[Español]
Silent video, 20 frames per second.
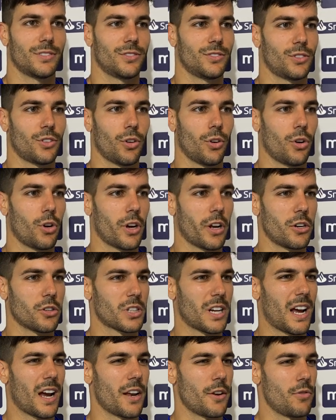todo lo que
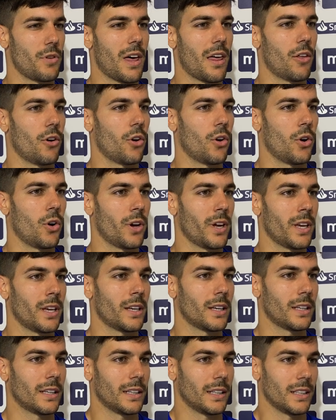nos han ayudado hoy,
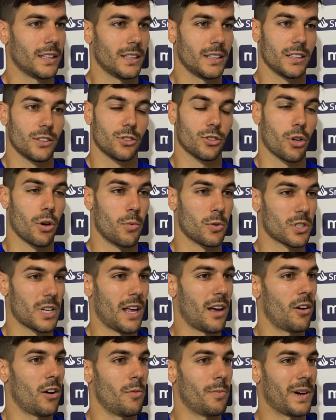cómo se ha
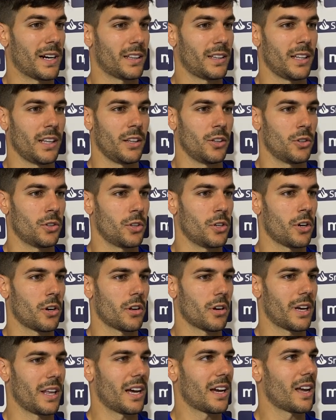dado el partido, yo
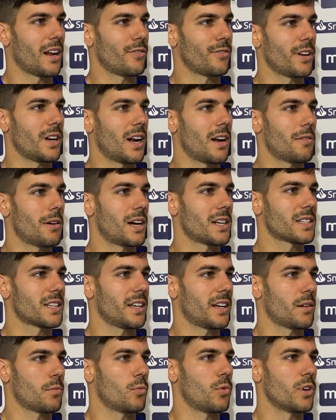creo que de aquí al final van a
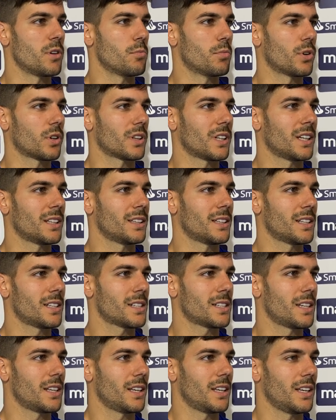ser muy
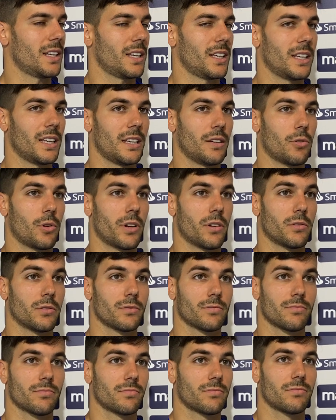importantes y, bueno,
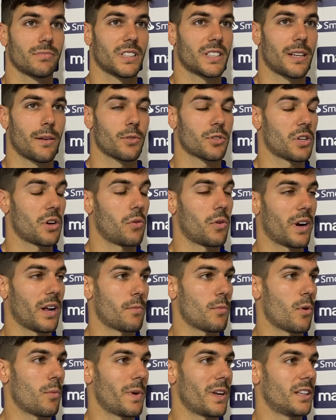estamos en un gran
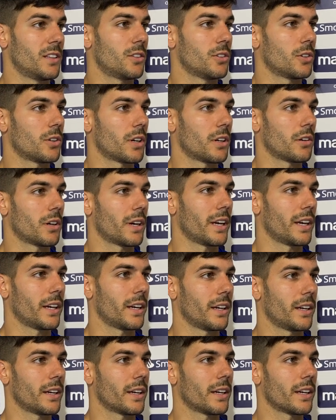momento. Creo
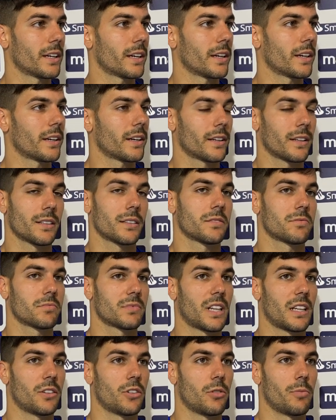que,
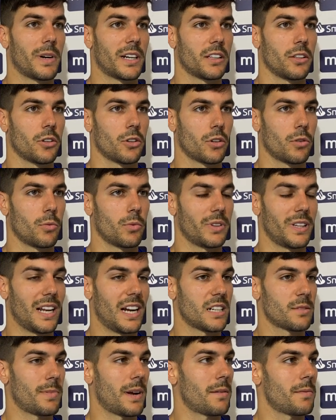tanto el partido de
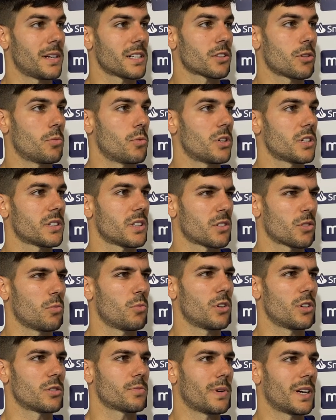Las Palmas como este son
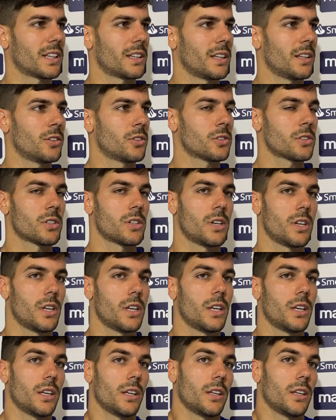buenos partidos
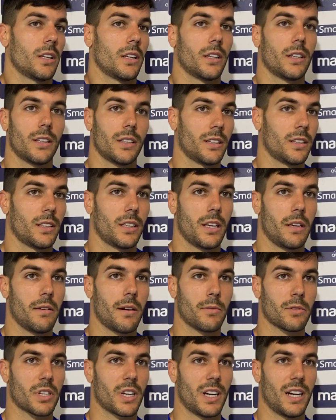y
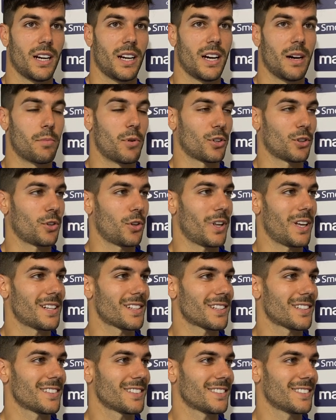vamos a, por
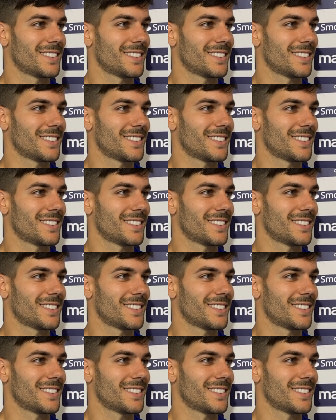todas.